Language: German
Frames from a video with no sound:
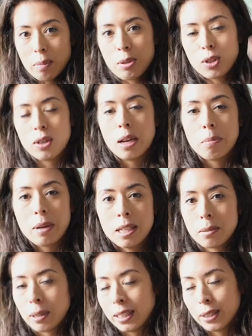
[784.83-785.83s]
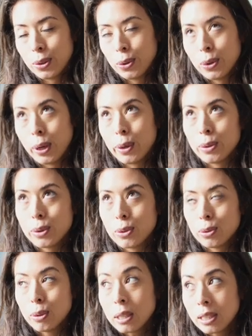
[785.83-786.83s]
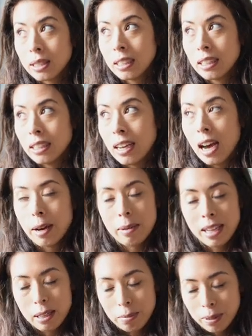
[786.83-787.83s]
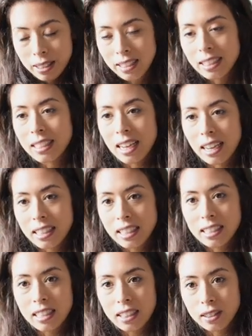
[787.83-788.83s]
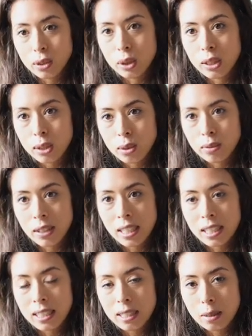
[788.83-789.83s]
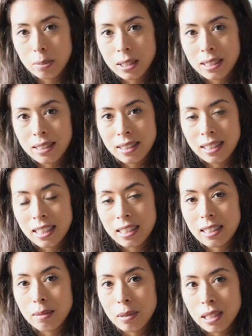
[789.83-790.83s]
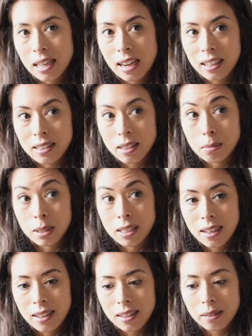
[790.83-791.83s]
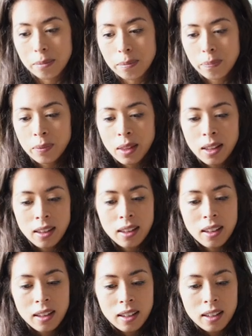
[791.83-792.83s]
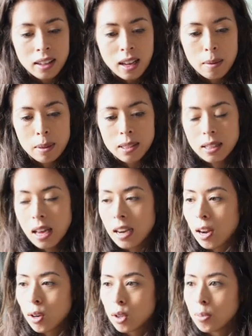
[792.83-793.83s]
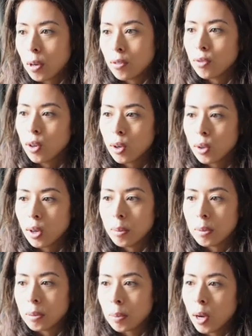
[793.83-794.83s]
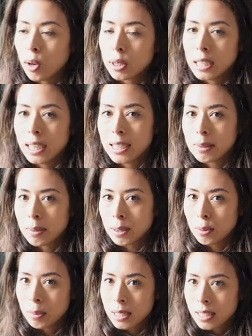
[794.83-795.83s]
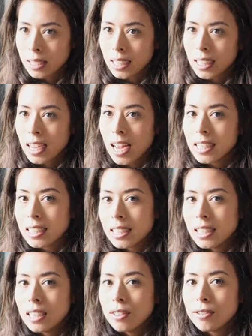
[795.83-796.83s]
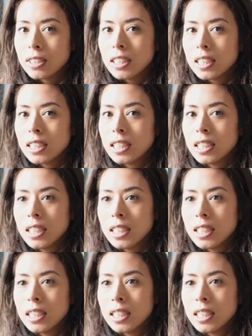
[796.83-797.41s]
habe mir schon ein paar Inspirationen rausgesucht. Aber ich bin ehrlich gesagt noch nicht so weit. Ich bin dieses Jahr ziemlich langsam mit allem. Aber es kann auch schon mal vorkommen. Ich brauchte erstmal so ein bisschen kreative,